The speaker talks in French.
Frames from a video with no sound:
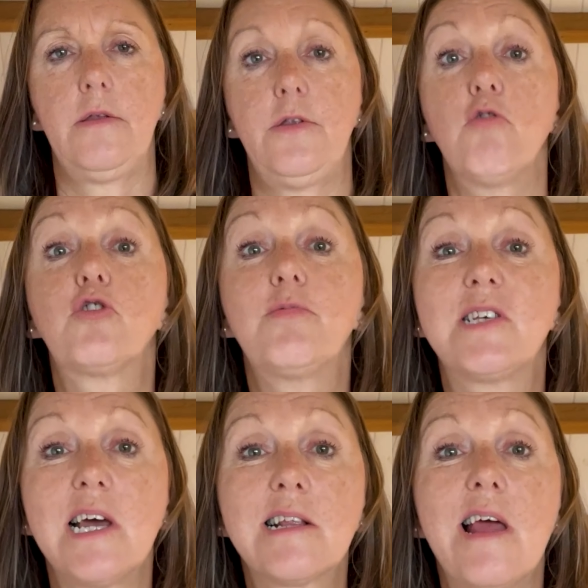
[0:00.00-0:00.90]
Donc, je suis
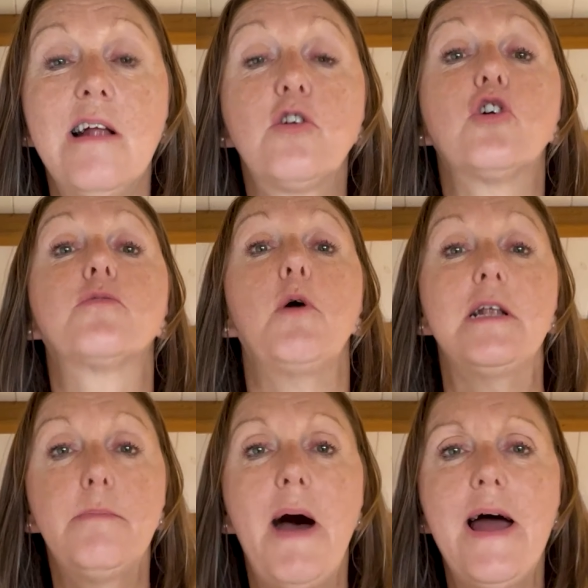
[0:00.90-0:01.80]
certaine que je me
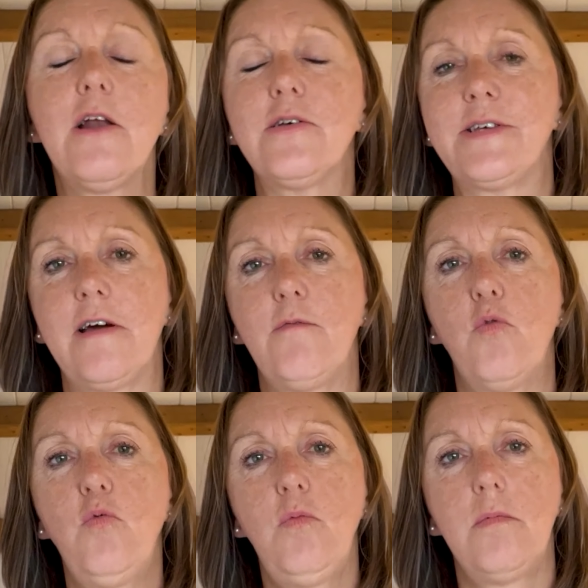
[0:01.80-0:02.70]
libère le
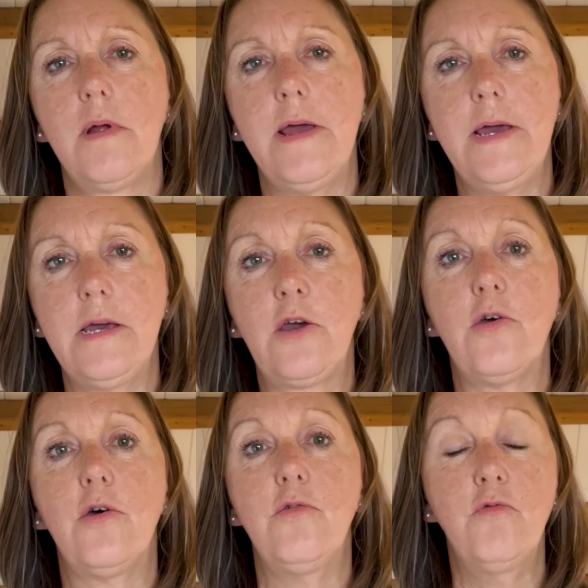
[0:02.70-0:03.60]
cerveau et
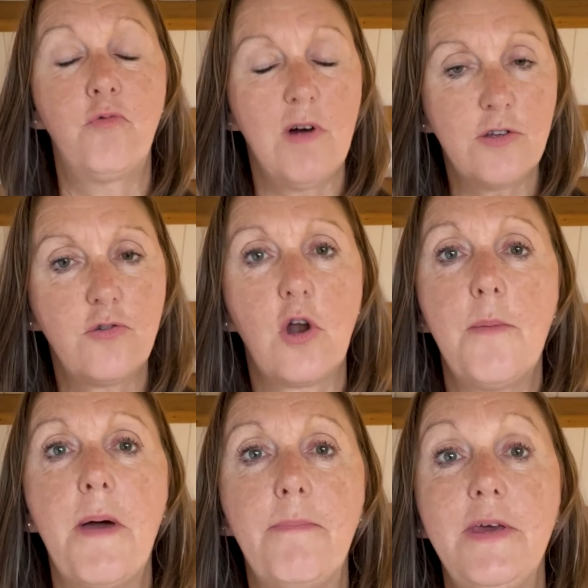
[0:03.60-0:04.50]
qu'une fois sur le
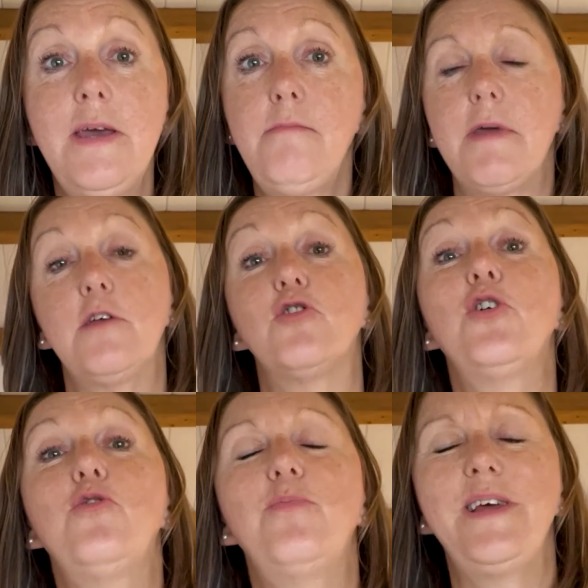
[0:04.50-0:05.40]
papier, bien, je
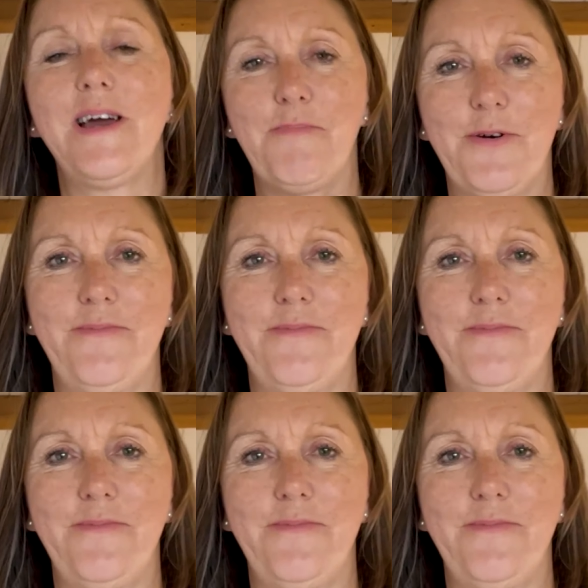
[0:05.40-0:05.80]
ne l'oublierai pas.